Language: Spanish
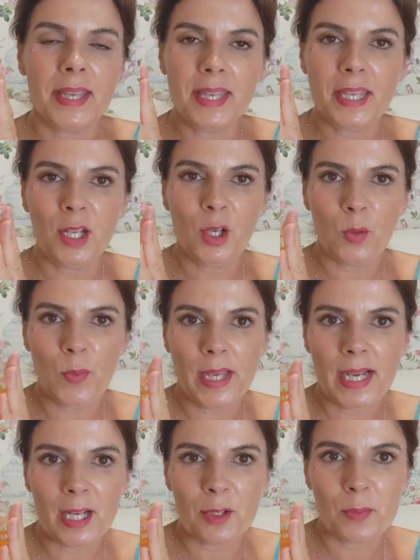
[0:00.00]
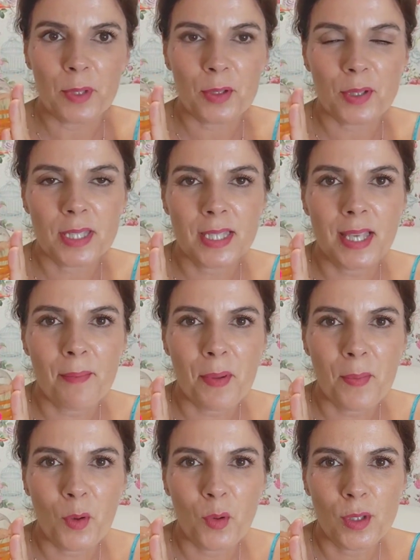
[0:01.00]
y lo vi caro, pero es que a
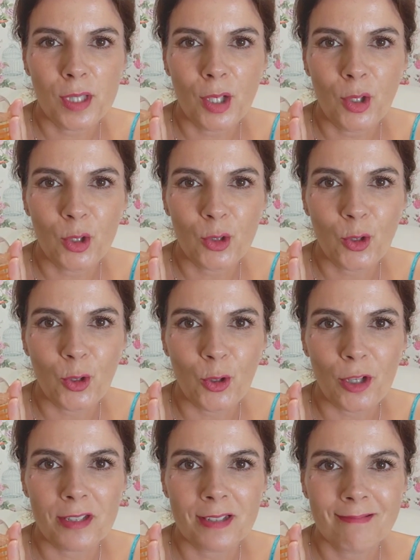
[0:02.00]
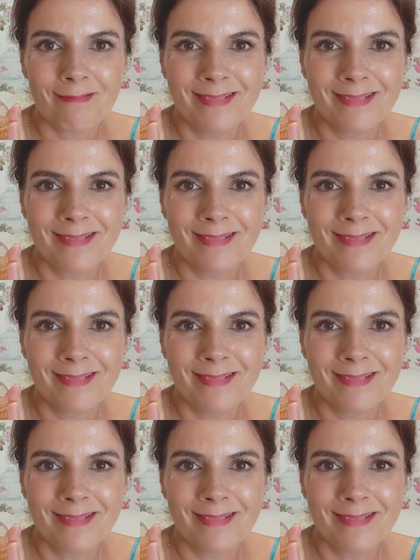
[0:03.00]
mí me gustan los colores.